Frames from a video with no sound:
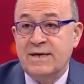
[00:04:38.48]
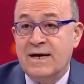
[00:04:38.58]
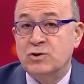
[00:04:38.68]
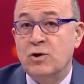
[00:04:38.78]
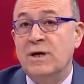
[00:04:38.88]

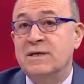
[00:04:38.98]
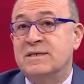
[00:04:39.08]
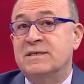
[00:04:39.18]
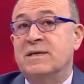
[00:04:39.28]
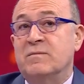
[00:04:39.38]
Ya şöyle
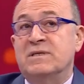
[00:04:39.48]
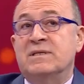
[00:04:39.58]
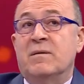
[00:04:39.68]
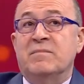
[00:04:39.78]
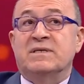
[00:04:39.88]
sistem
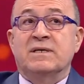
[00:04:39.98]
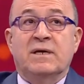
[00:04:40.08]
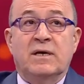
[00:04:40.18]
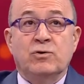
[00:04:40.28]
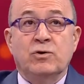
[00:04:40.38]
izlenmesi
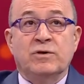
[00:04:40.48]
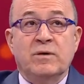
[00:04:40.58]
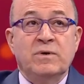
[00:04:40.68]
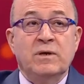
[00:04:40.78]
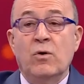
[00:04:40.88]
gerekiyor
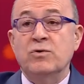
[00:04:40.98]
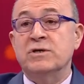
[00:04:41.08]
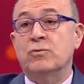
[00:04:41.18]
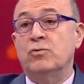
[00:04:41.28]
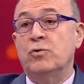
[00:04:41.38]
tabii.
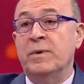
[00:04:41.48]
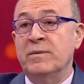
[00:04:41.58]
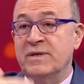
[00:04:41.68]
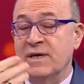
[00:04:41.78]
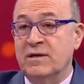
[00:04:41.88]
Önce kulübe
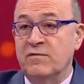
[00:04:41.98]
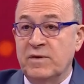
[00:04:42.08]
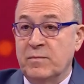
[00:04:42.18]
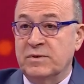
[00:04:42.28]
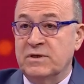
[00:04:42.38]
bir teklif
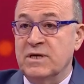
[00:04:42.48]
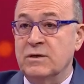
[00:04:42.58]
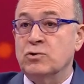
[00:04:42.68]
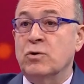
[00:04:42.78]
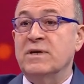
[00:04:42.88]

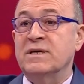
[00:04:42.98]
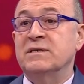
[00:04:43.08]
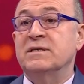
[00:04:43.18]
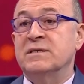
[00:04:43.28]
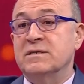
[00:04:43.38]
yapılacak. Sonra
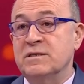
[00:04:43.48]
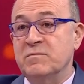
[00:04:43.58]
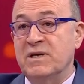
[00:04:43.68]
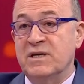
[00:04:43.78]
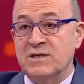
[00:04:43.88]
gideceksiniz
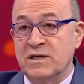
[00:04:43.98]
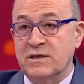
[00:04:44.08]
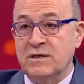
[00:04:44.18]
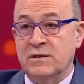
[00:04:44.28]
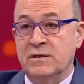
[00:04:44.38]

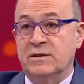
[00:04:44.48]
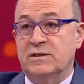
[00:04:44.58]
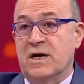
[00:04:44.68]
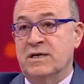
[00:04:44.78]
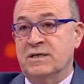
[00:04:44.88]
menajerini e,
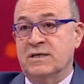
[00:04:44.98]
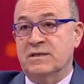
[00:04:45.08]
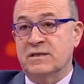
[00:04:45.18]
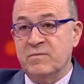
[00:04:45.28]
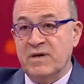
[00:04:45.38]

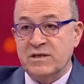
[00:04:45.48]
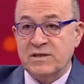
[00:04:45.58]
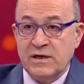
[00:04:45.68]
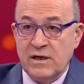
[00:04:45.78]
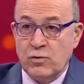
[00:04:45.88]
çağıracaksınız.
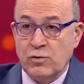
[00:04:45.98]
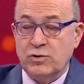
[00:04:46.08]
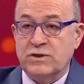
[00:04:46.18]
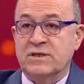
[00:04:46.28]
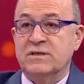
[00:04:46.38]
Menajeriyle
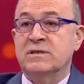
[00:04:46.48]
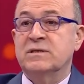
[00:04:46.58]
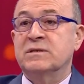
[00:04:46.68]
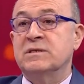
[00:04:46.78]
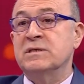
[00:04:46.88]
görüşeceksiniz.
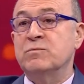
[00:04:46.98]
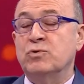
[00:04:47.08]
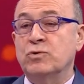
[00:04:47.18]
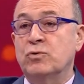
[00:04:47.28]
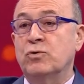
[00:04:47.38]
Siz
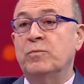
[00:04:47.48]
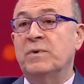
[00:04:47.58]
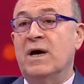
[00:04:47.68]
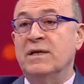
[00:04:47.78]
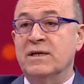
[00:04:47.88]
bütün
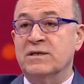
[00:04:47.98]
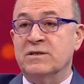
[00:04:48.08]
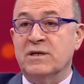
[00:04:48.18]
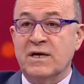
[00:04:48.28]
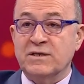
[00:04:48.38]
kulüple
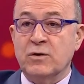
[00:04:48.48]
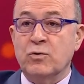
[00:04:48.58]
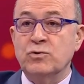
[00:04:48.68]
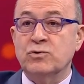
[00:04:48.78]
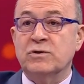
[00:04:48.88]
anlaştık her şey
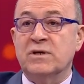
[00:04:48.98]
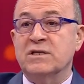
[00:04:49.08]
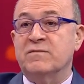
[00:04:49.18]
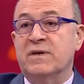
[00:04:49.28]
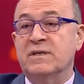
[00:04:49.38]
oyuncuyu
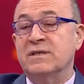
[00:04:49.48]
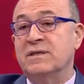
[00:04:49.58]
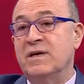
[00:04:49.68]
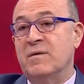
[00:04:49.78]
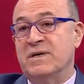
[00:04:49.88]
transfer ettik
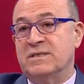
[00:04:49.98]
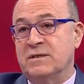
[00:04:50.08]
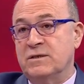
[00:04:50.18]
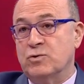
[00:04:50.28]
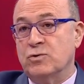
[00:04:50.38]

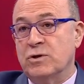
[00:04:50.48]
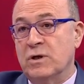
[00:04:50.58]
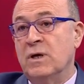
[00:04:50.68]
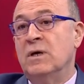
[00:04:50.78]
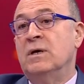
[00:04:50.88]
diyemezsiniz.
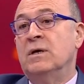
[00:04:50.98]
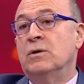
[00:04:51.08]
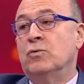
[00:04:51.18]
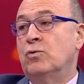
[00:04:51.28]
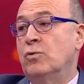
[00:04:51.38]
Çünkü
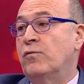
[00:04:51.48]
yani.